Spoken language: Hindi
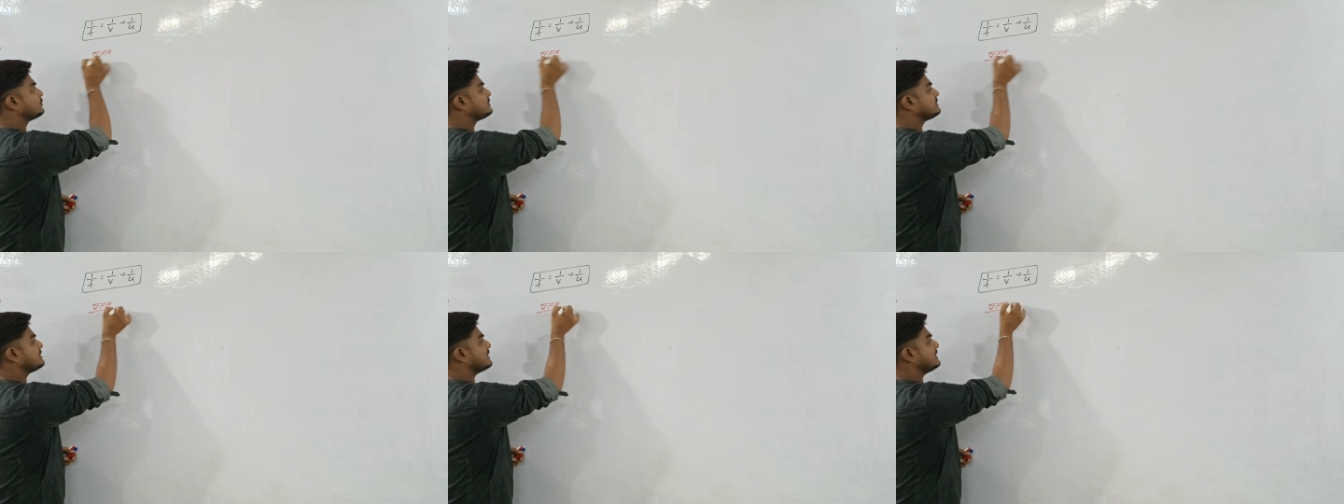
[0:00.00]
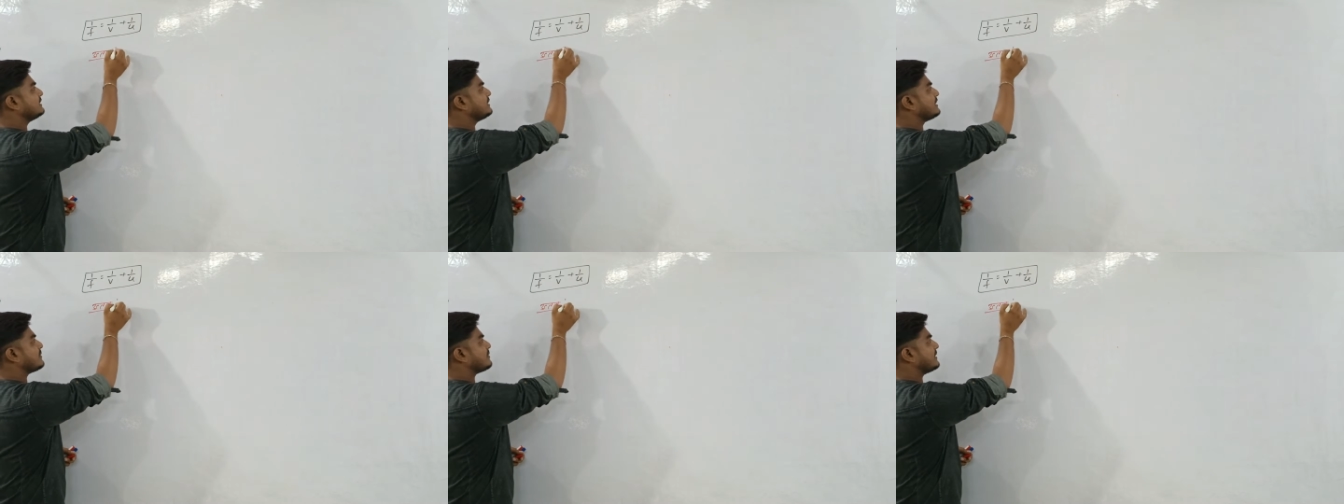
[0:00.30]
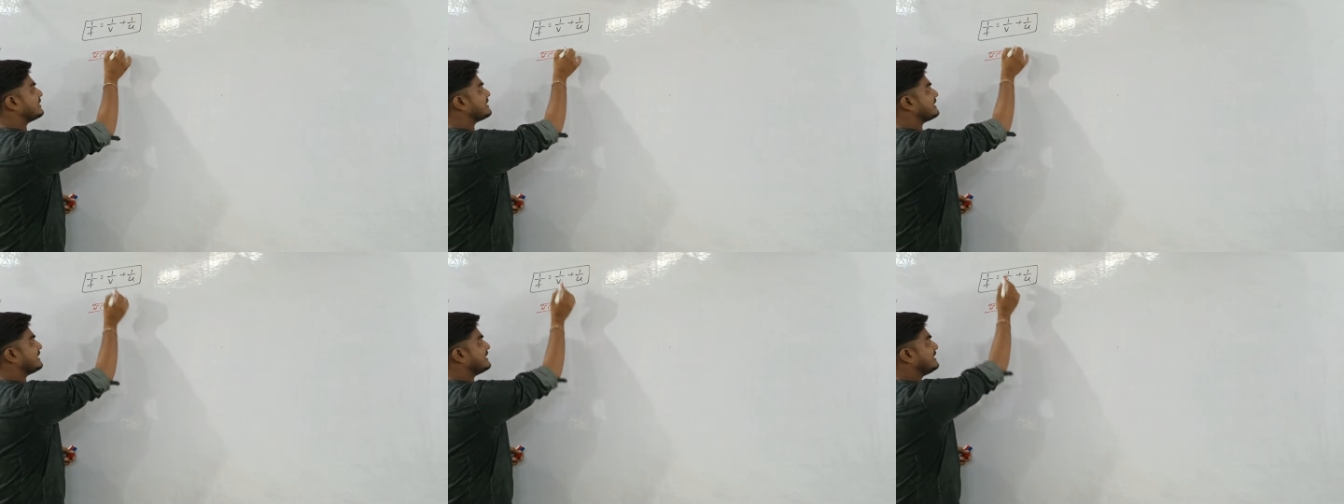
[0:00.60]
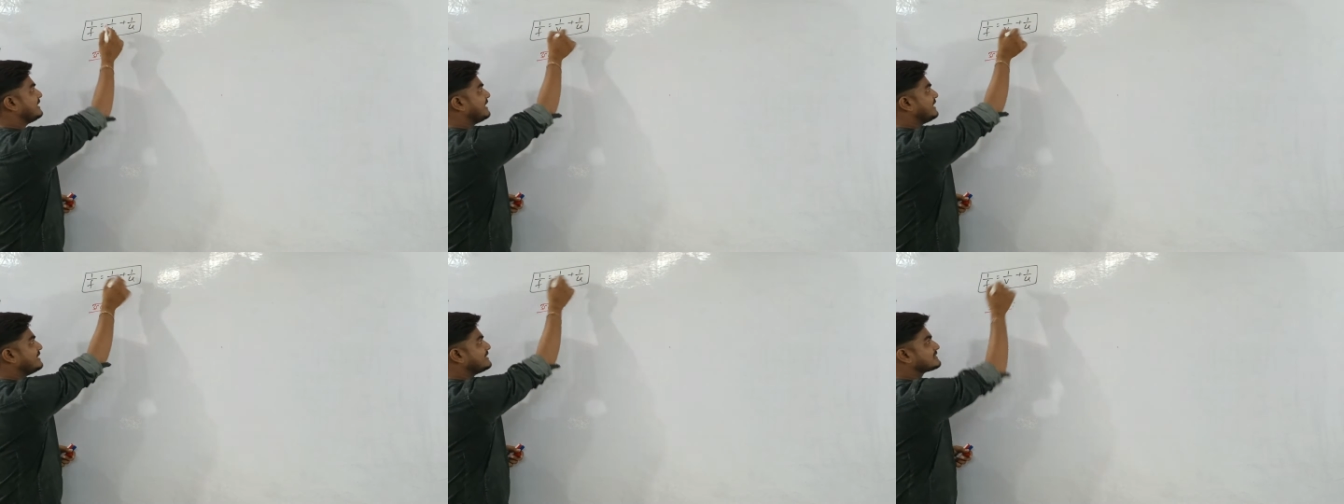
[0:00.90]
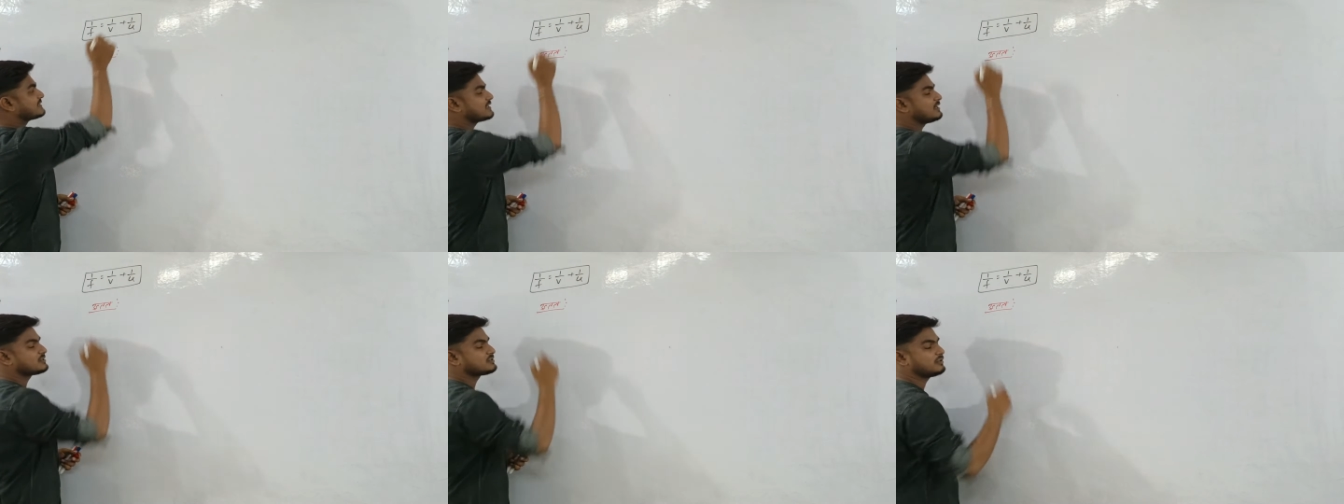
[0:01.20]
उत्तल दर्पण के लिए
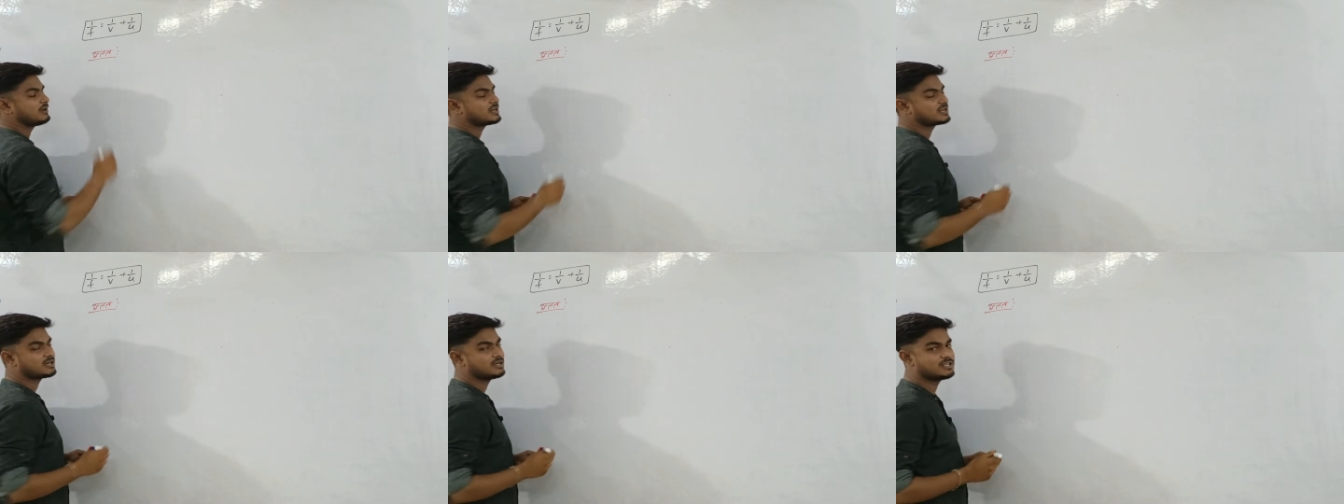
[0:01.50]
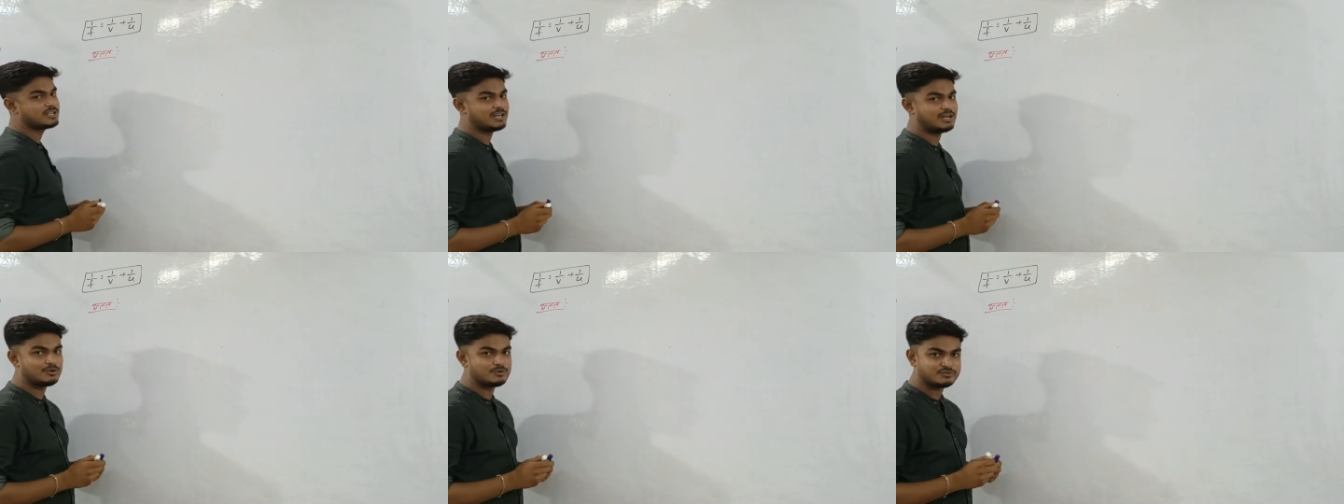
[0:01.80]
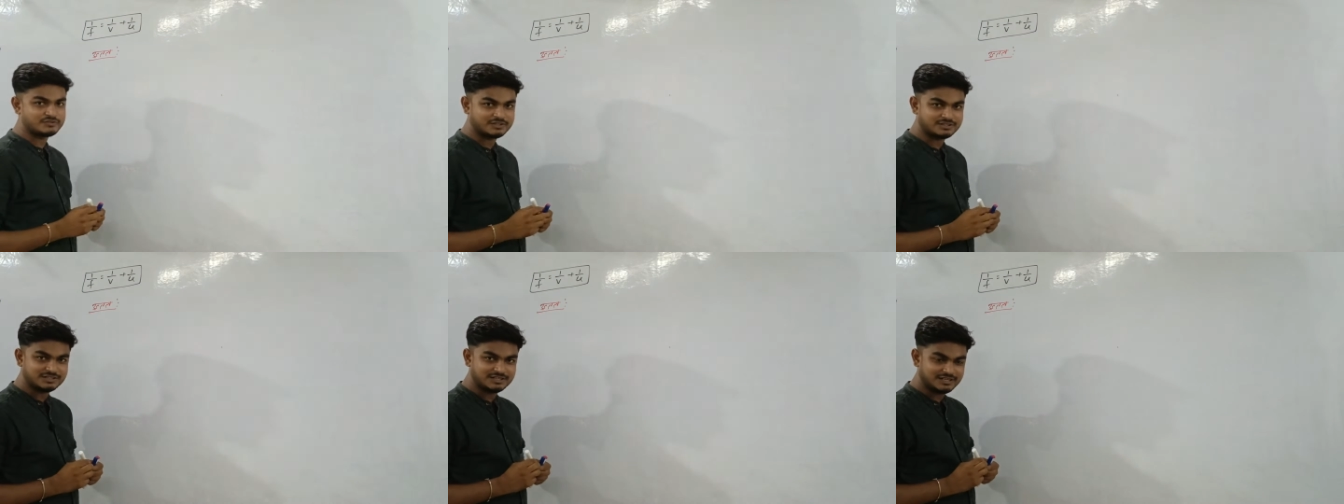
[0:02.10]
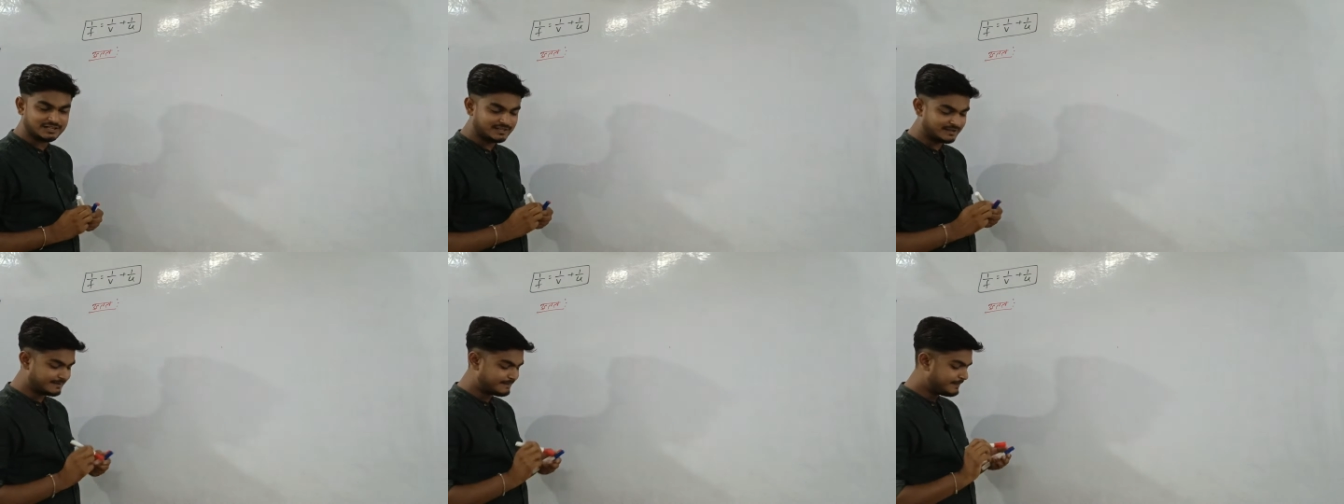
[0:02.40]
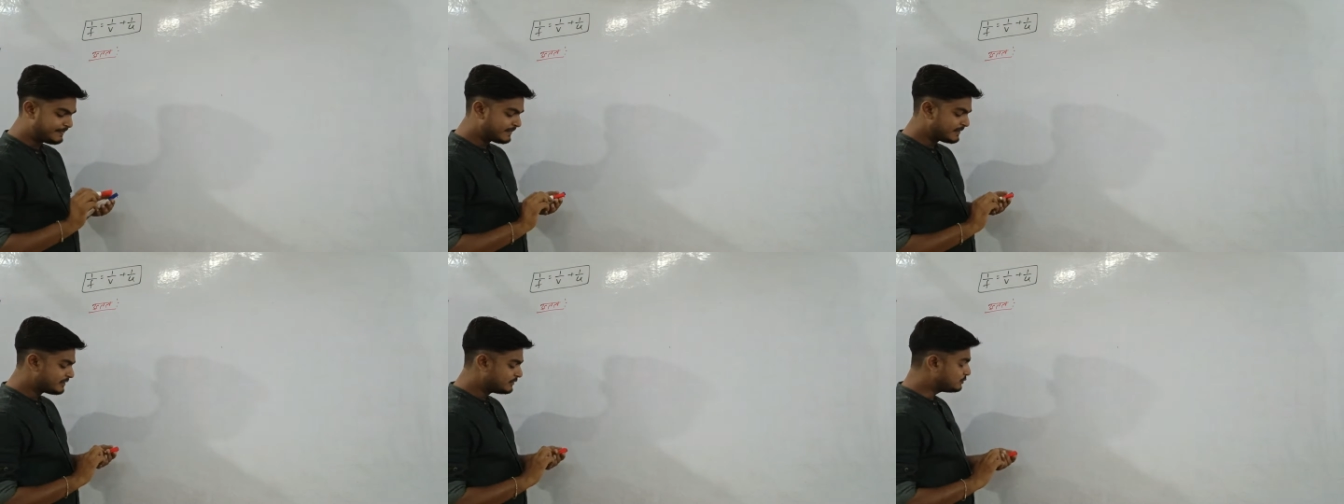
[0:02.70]
इसका शॉर्टकट क्या हो सकता है
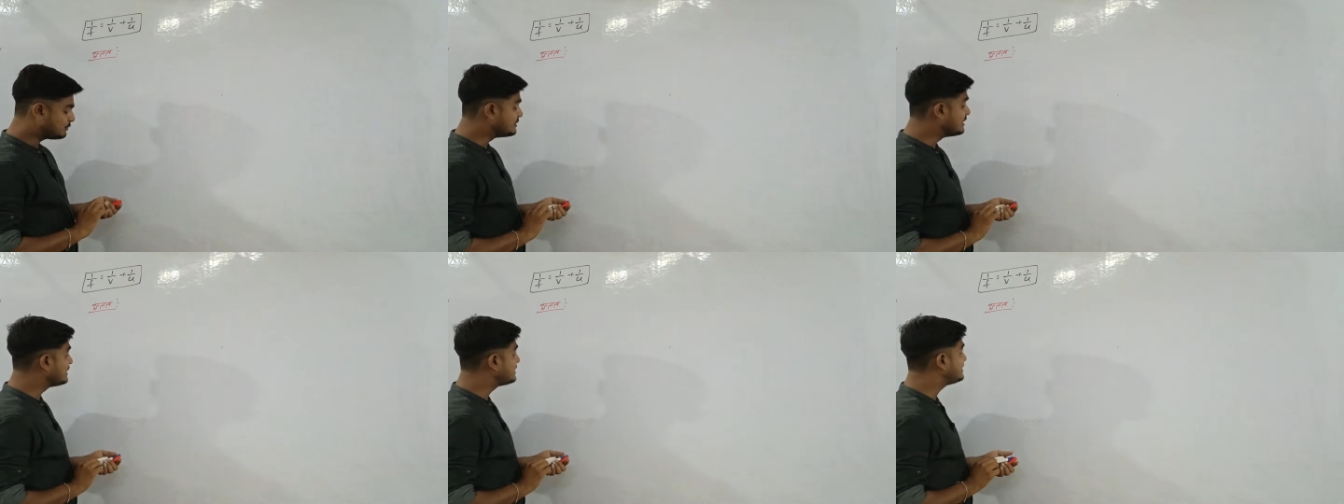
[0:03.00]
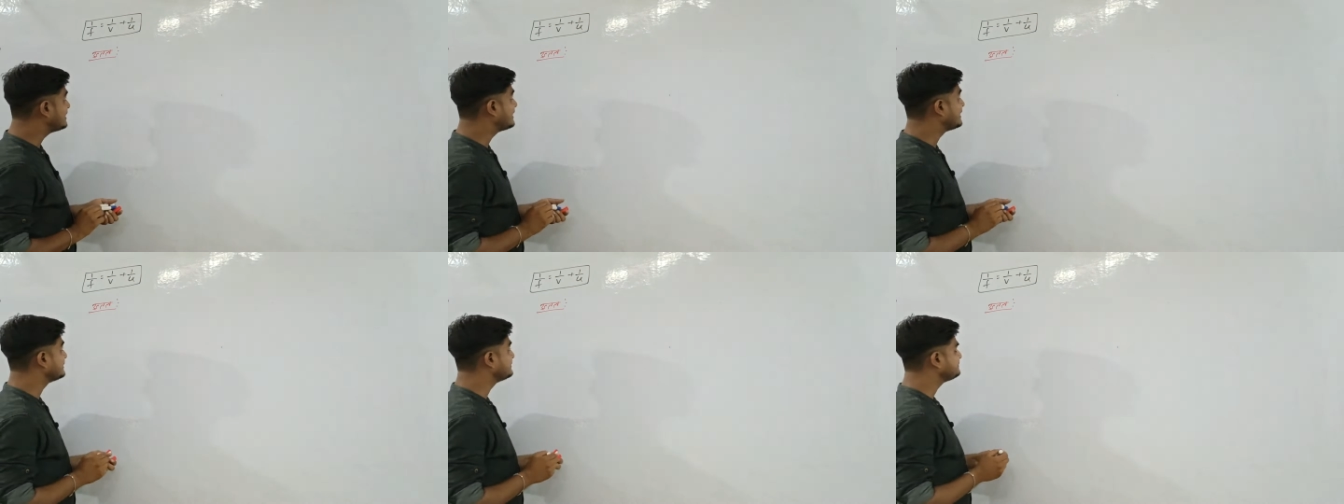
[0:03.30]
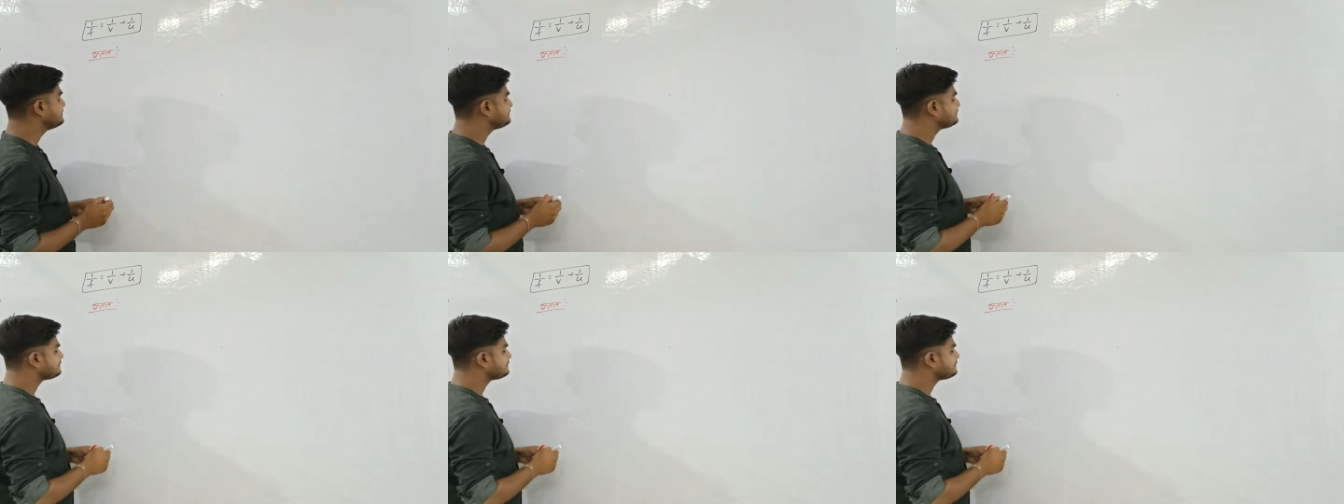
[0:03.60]
तो देखिएगा